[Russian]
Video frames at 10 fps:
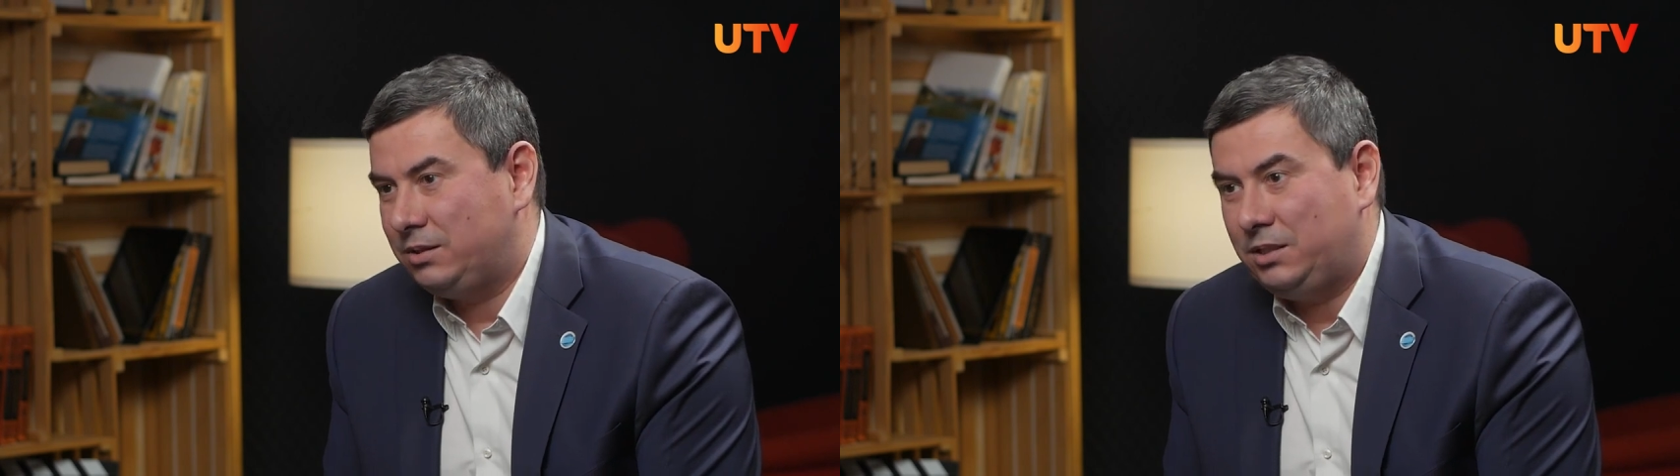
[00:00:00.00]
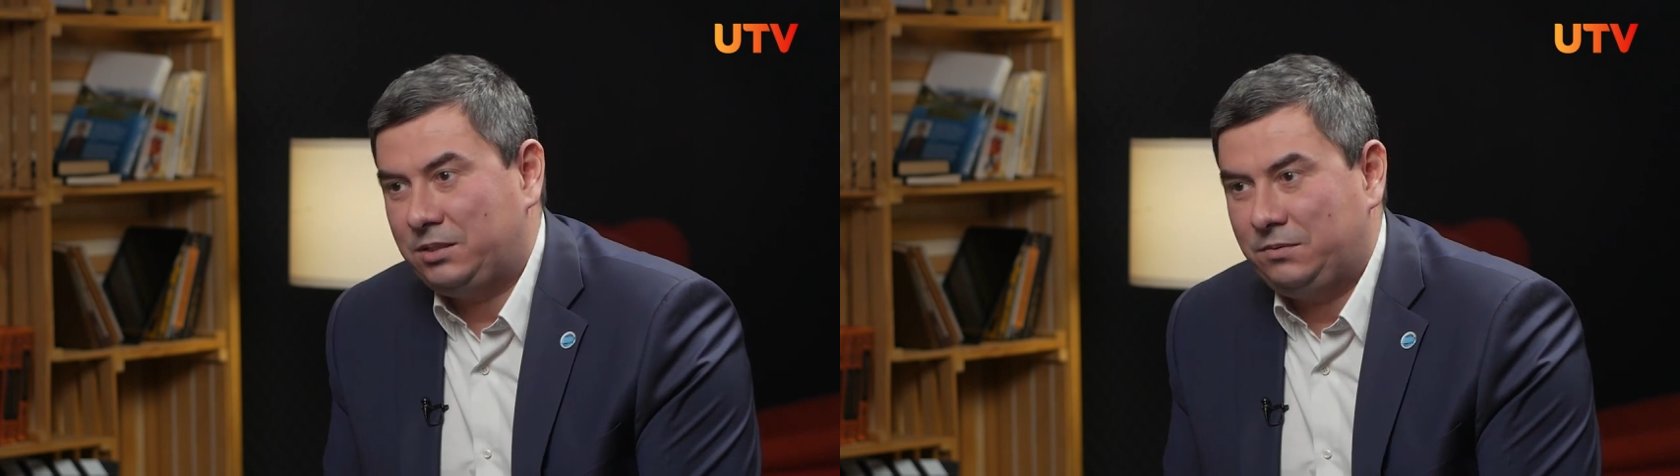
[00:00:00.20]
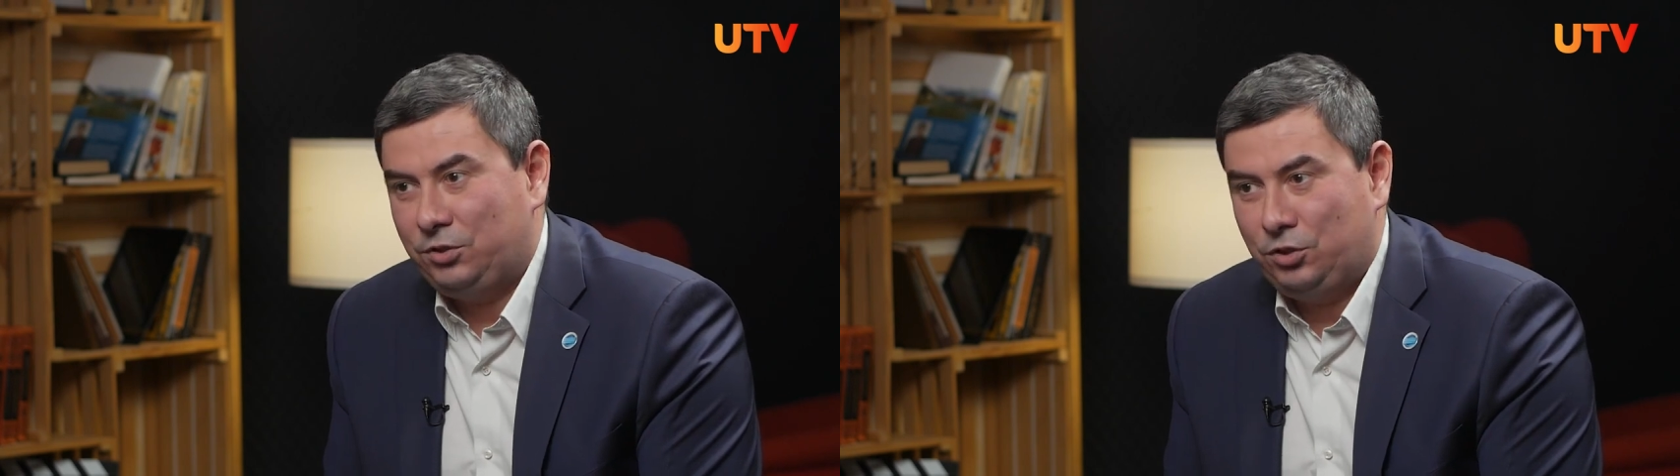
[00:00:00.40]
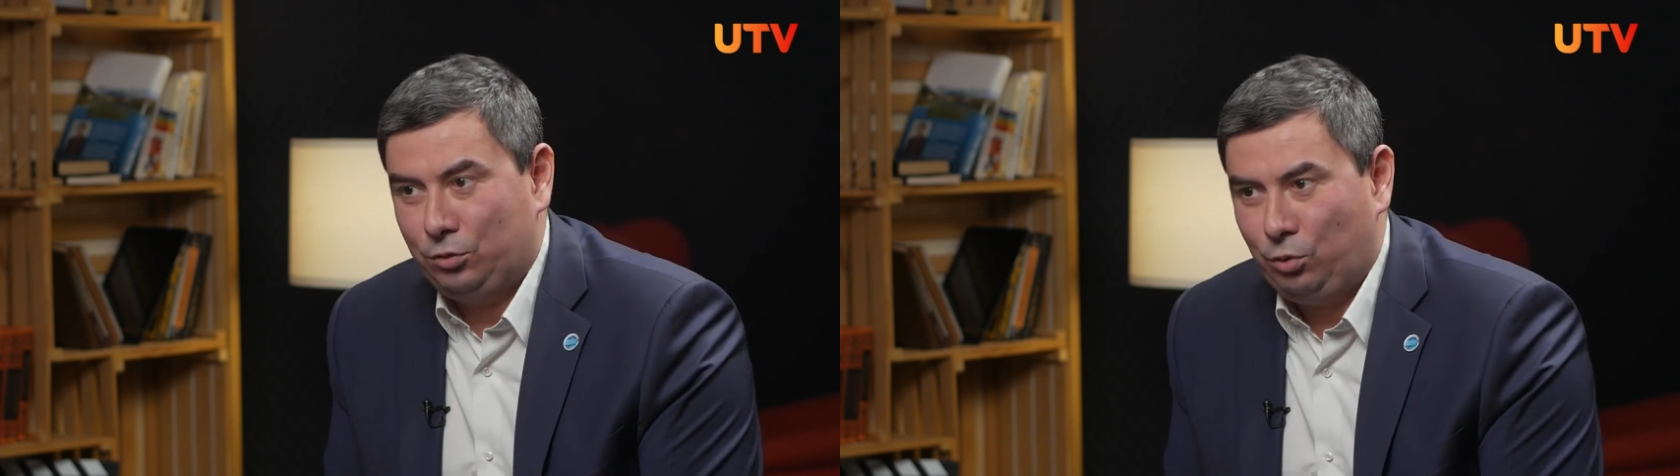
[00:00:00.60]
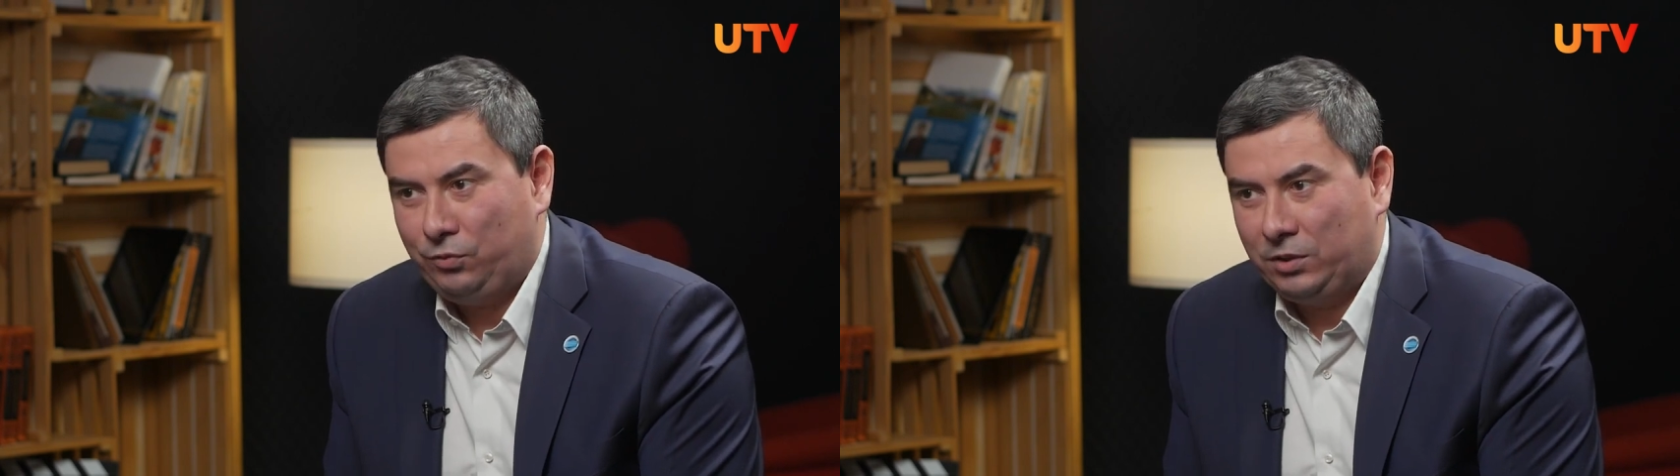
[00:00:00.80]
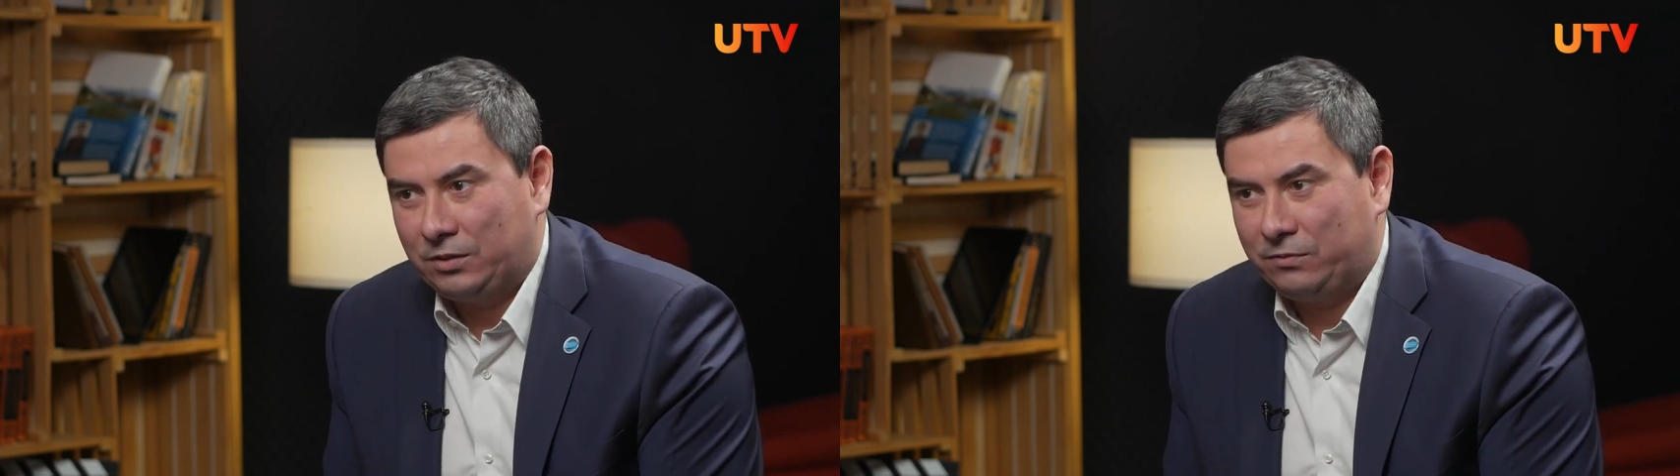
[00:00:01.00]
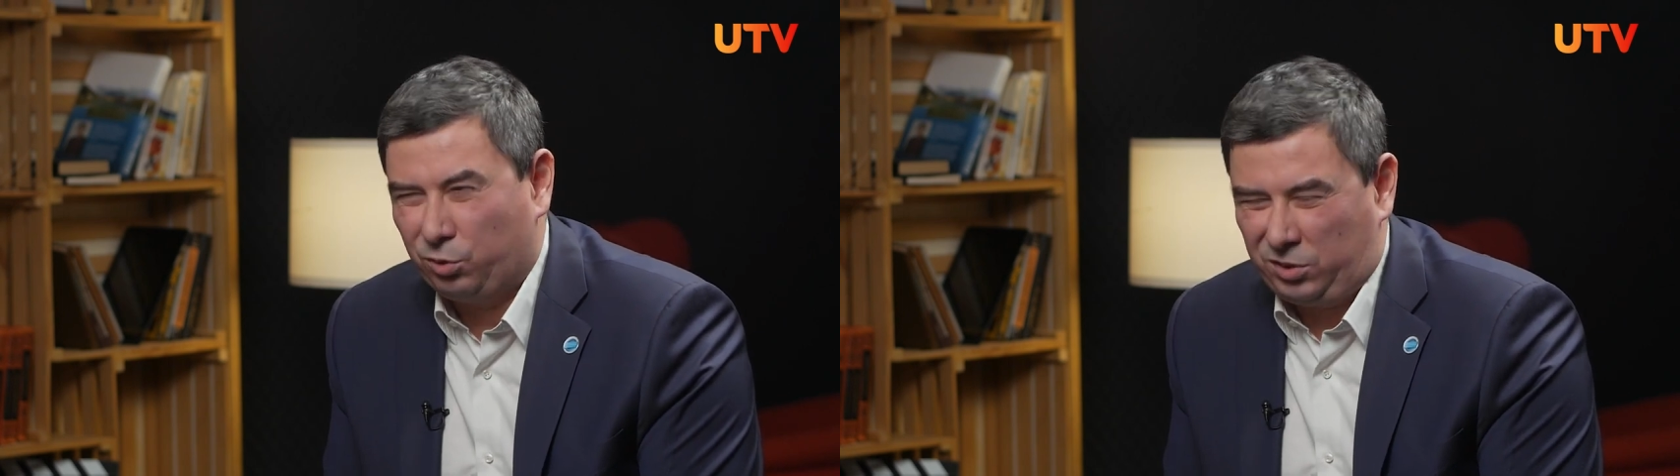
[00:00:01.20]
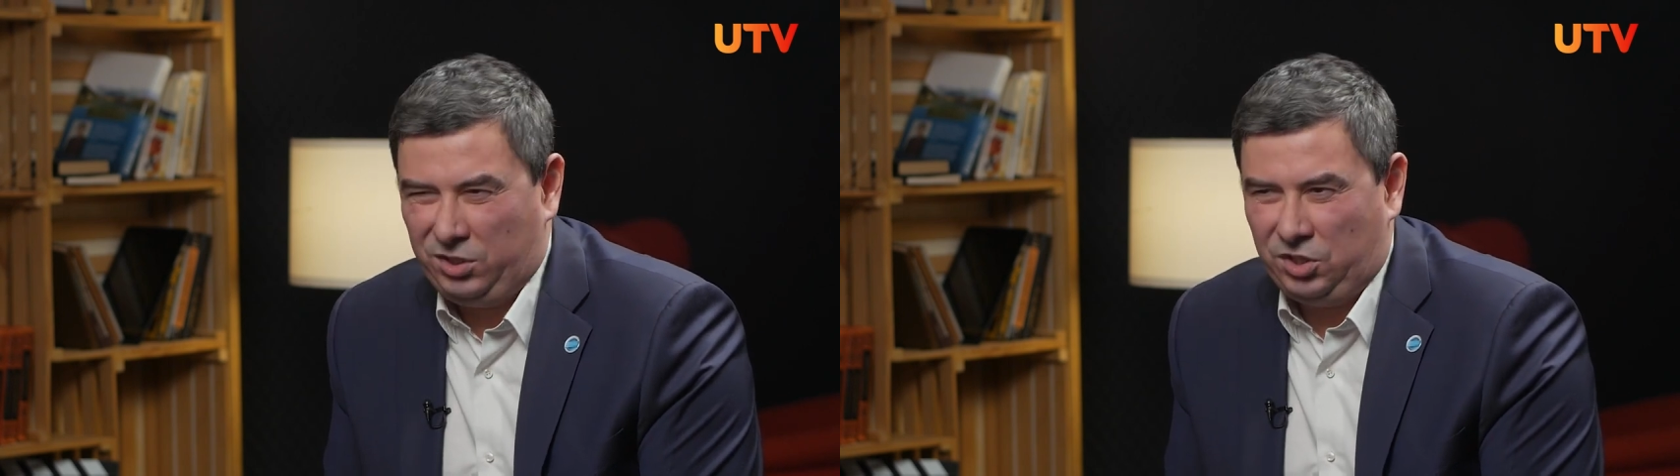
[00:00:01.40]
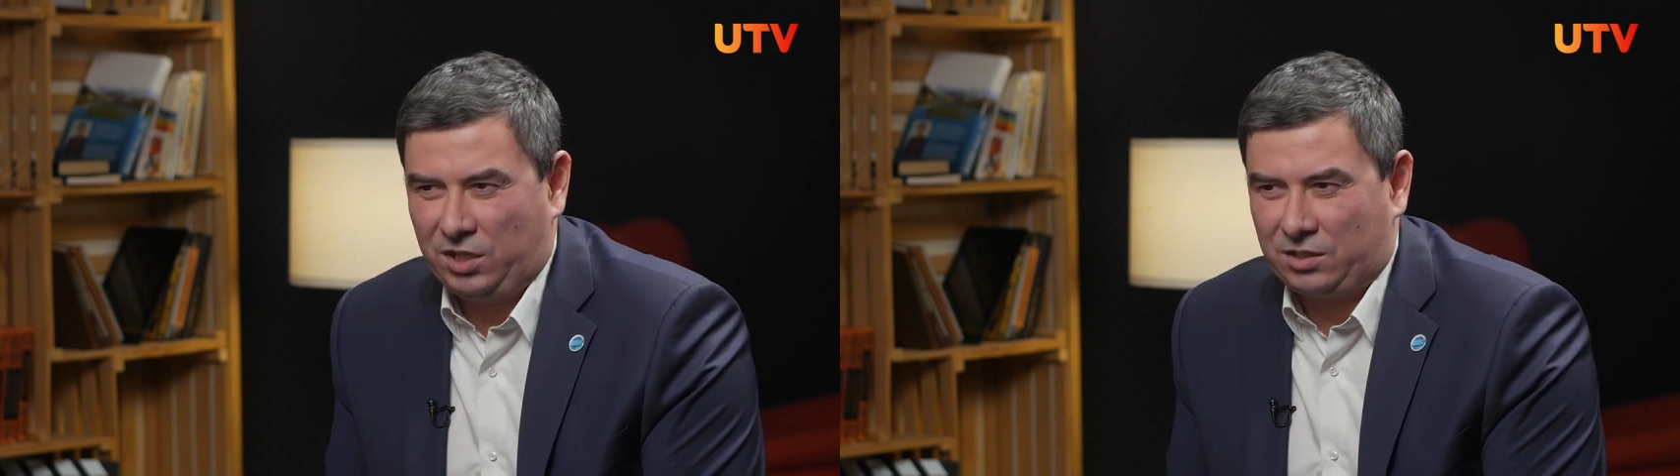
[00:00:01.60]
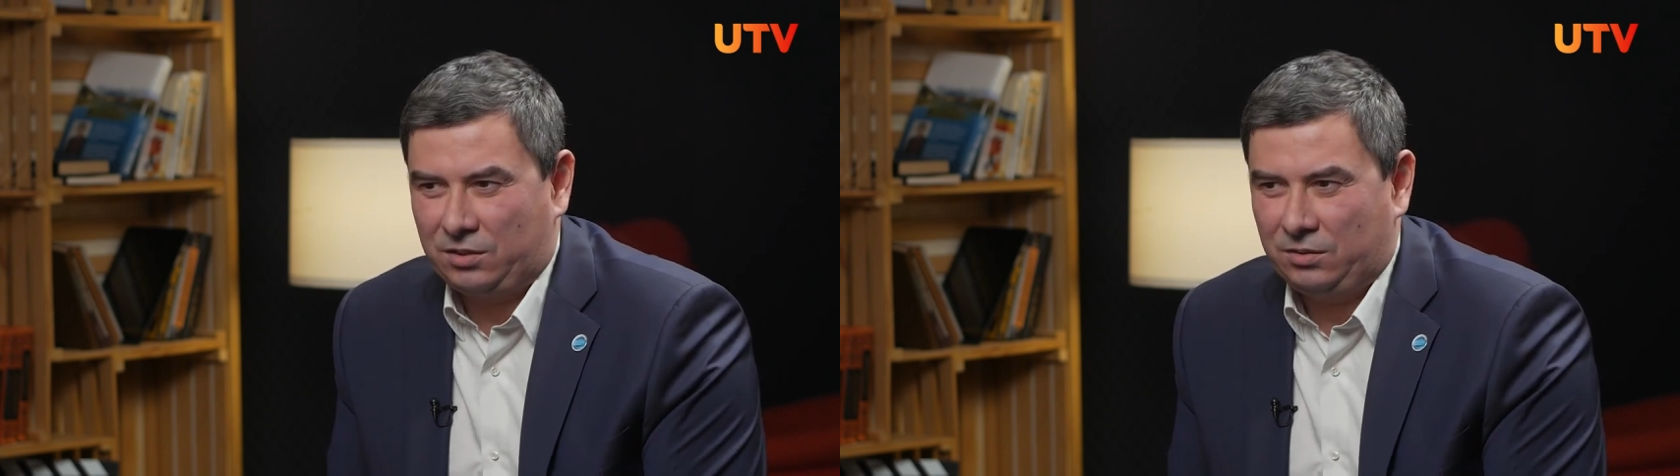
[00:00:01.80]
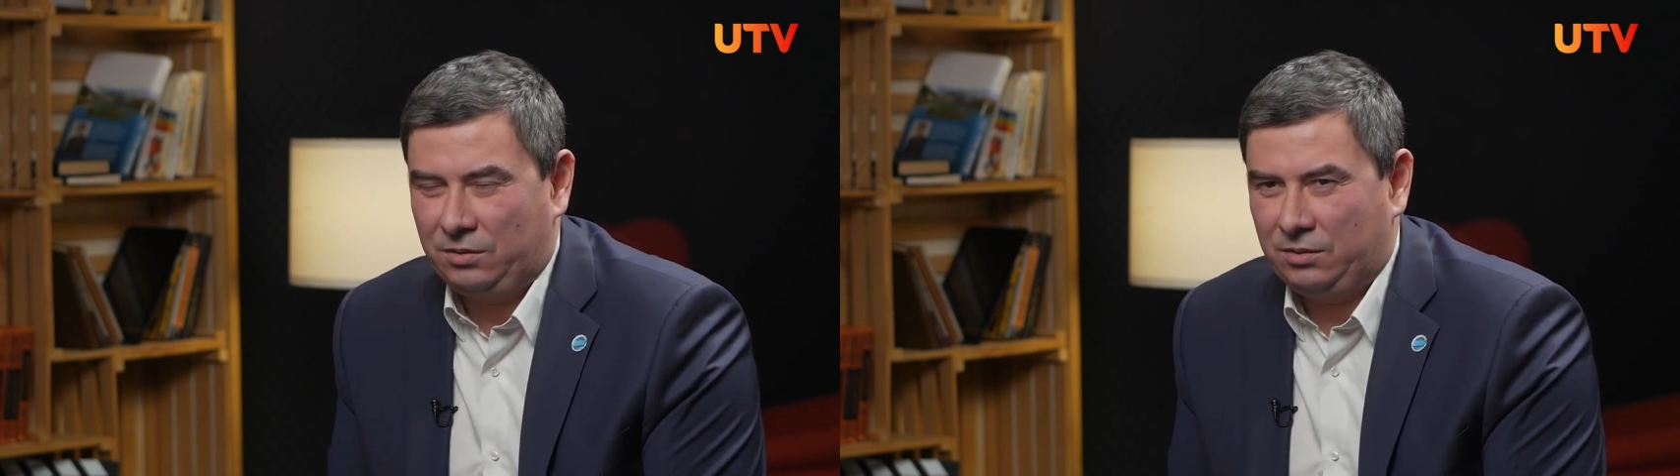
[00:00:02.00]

действия чиновников вот сейчас,